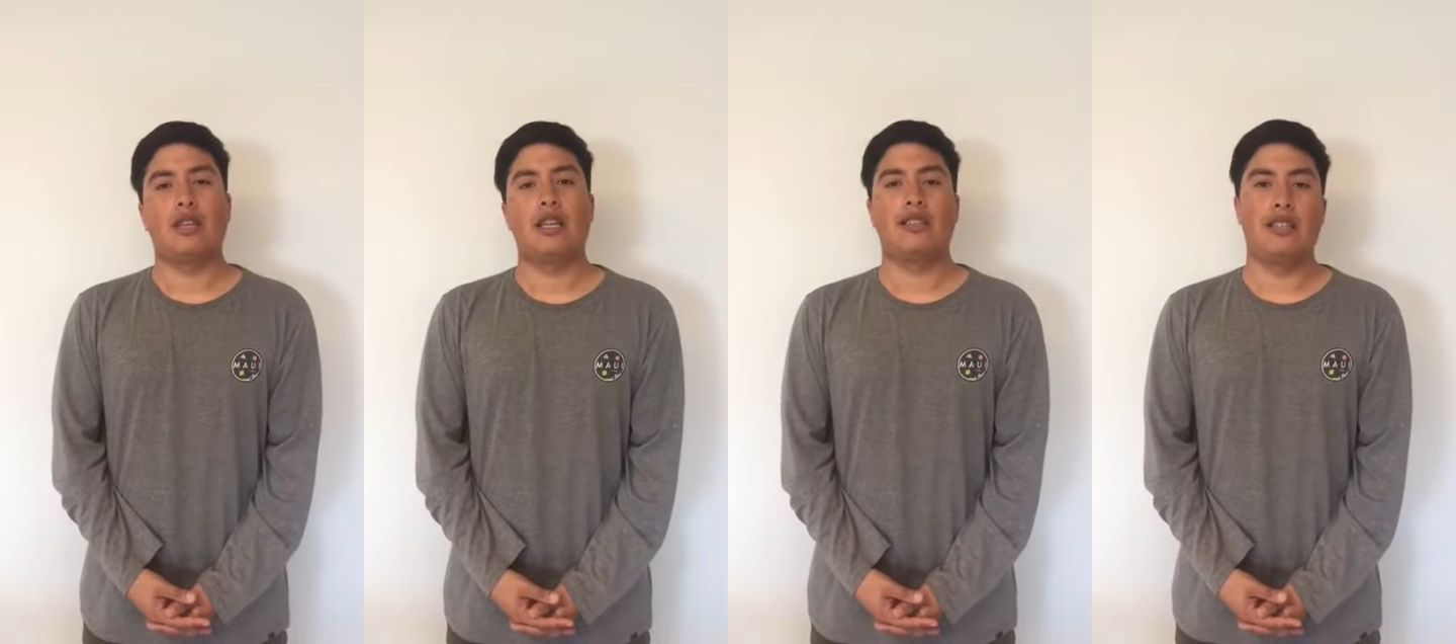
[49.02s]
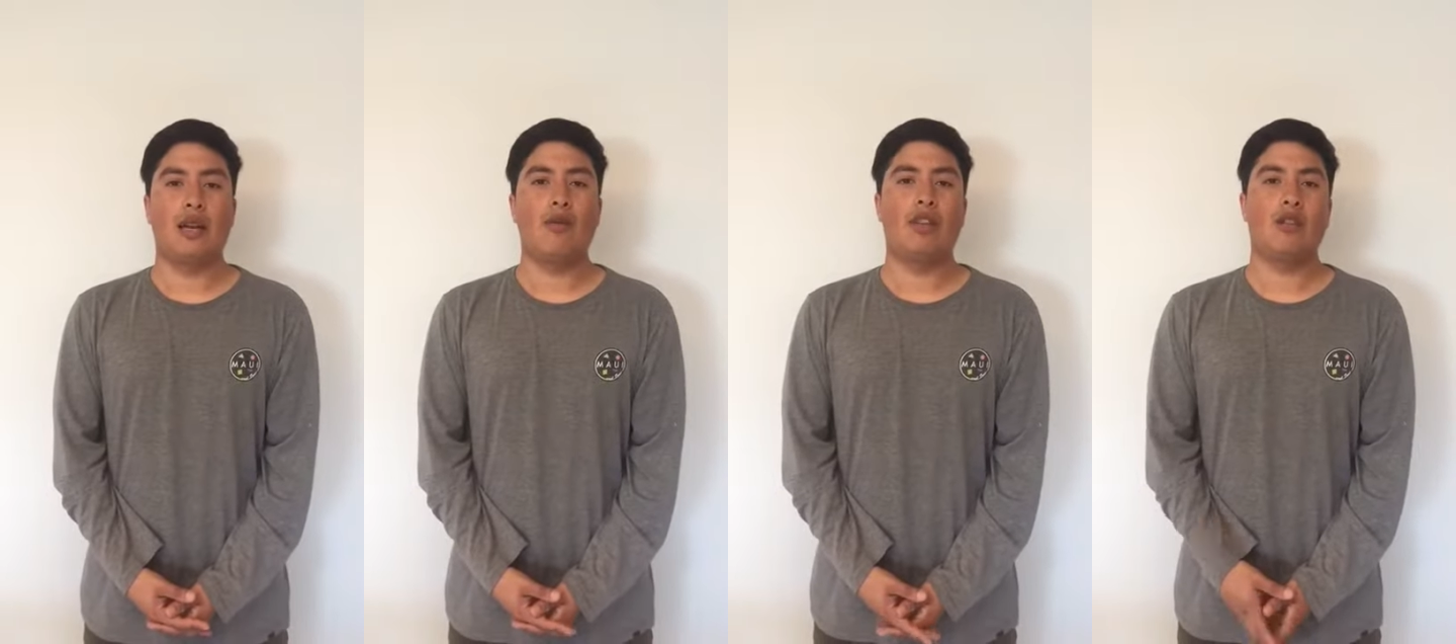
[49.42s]
que
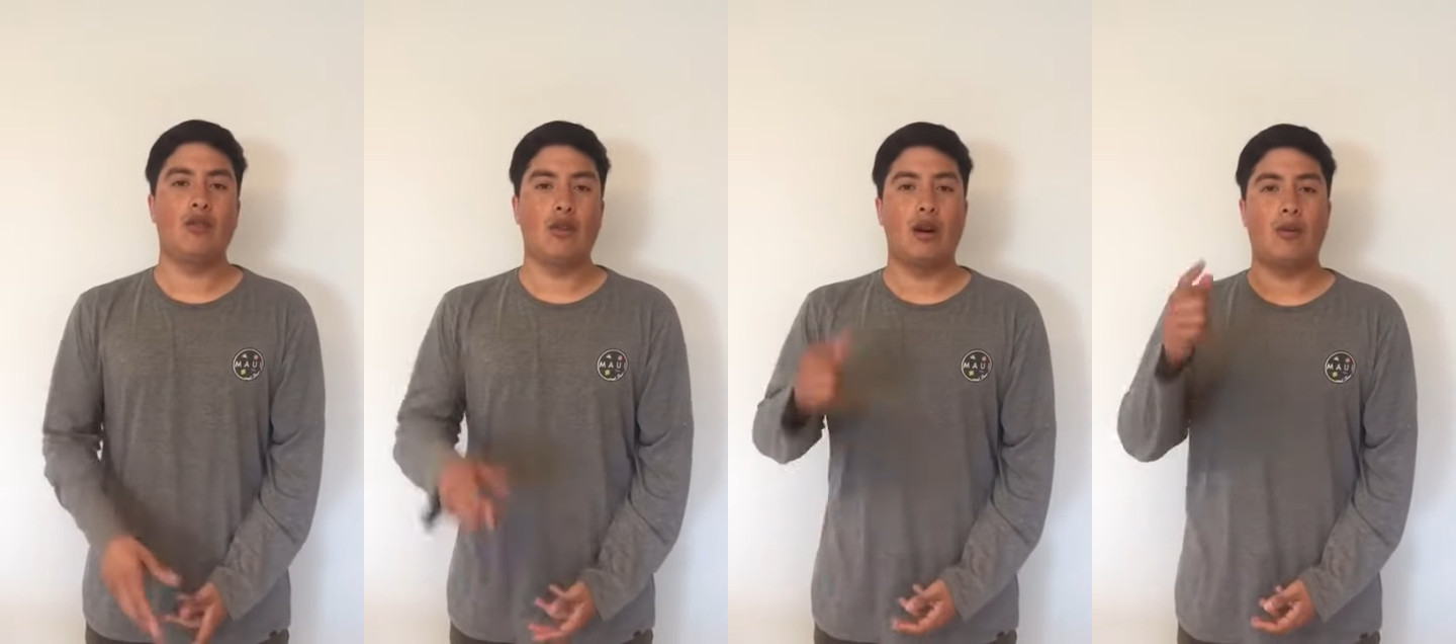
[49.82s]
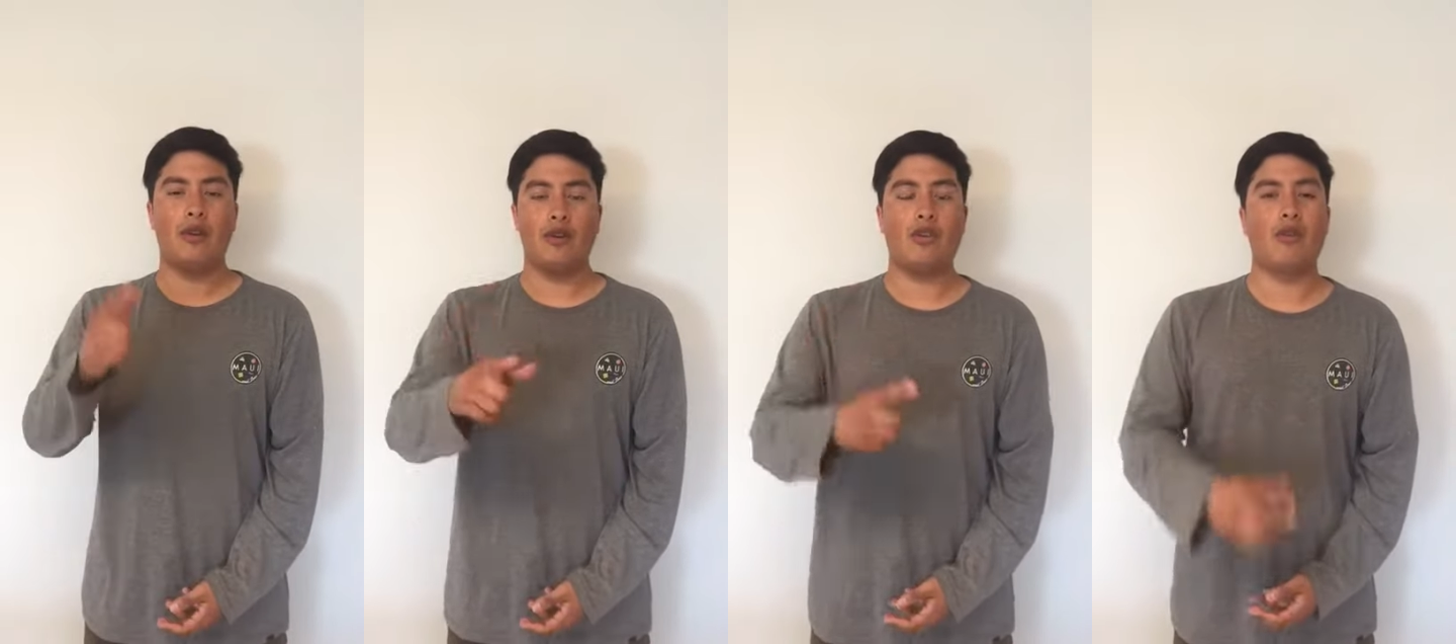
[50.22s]
necesitamos de tu
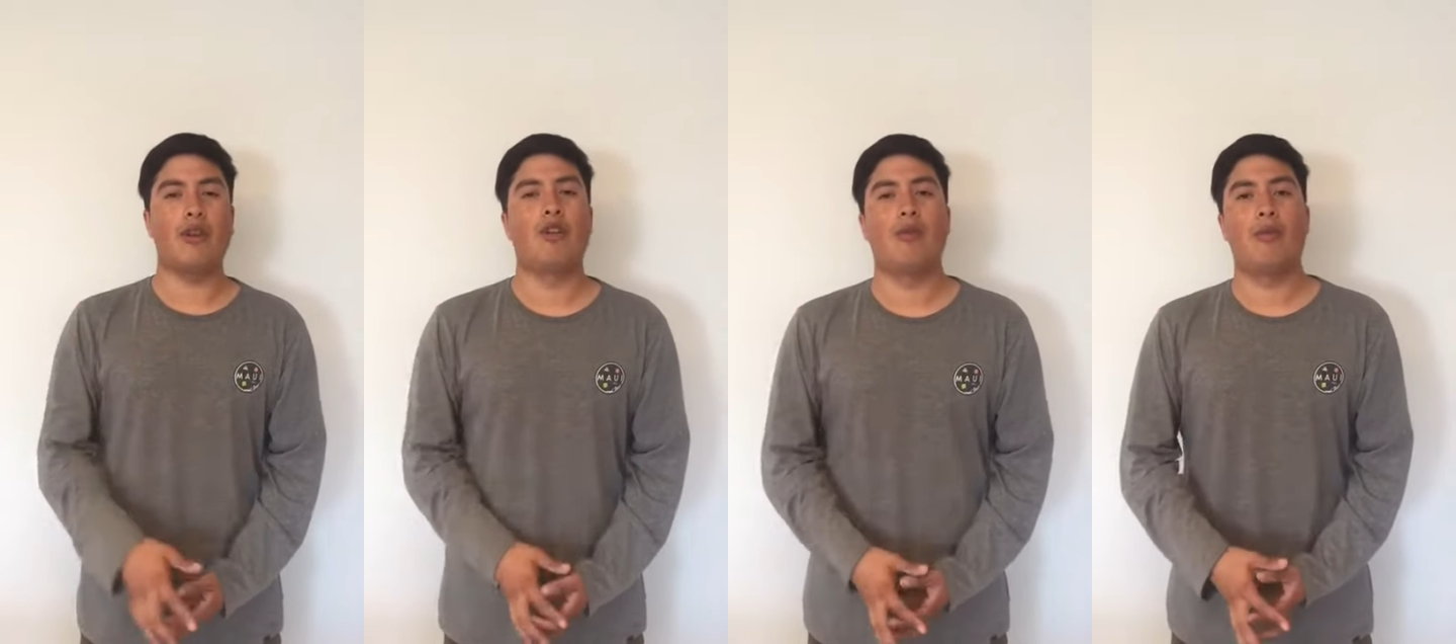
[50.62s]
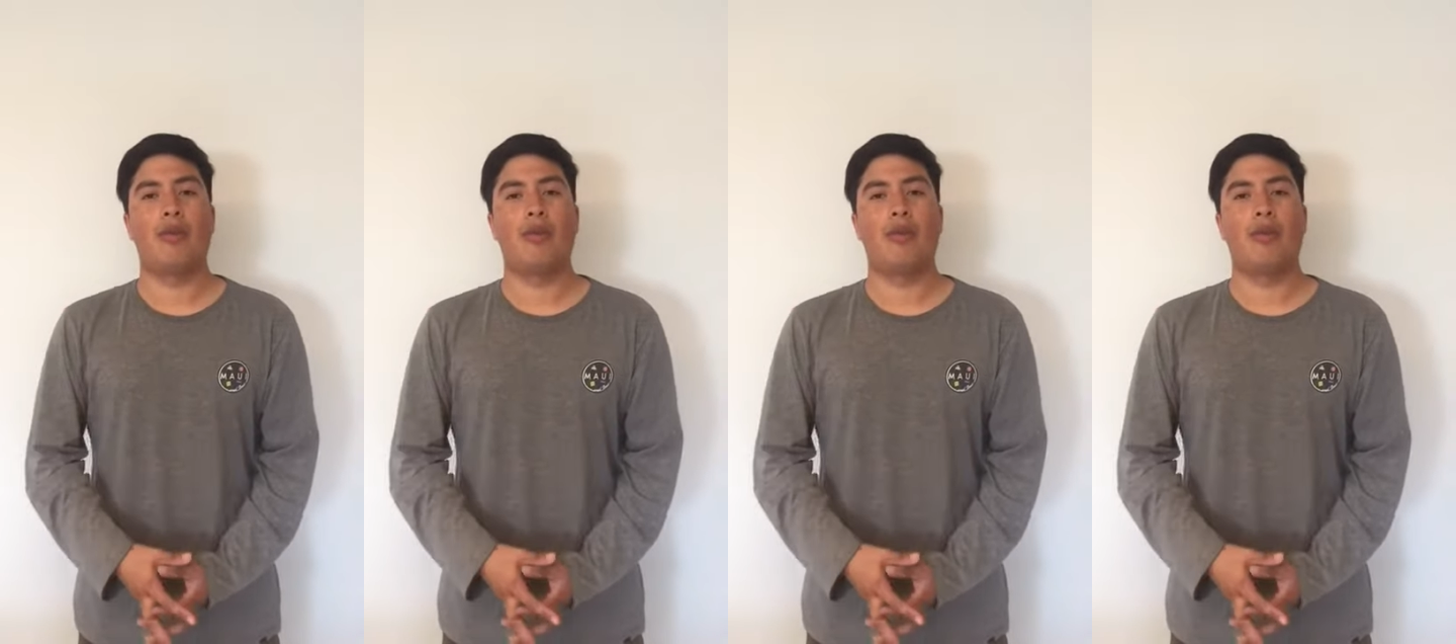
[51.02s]
apoyo económico